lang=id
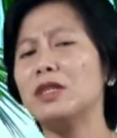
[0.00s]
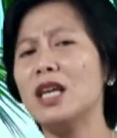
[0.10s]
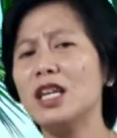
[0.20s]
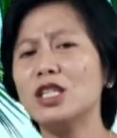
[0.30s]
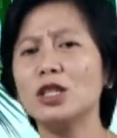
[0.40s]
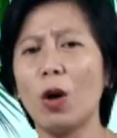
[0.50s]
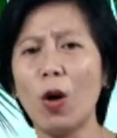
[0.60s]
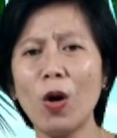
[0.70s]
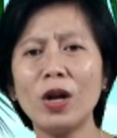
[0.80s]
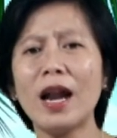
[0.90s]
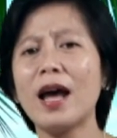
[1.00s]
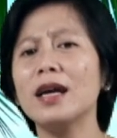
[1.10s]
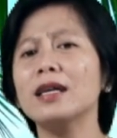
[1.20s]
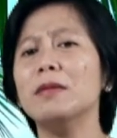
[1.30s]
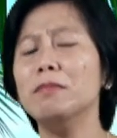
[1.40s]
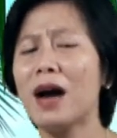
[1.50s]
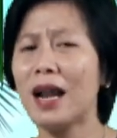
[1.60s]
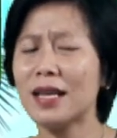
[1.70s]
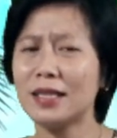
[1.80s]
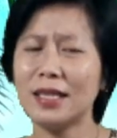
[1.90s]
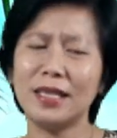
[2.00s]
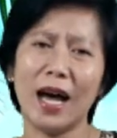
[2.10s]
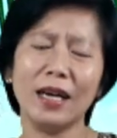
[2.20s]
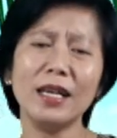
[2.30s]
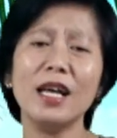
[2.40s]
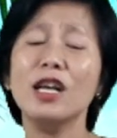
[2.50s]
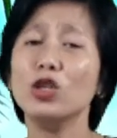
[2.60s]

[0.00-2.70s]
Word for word: menjadi seorang gembala sidang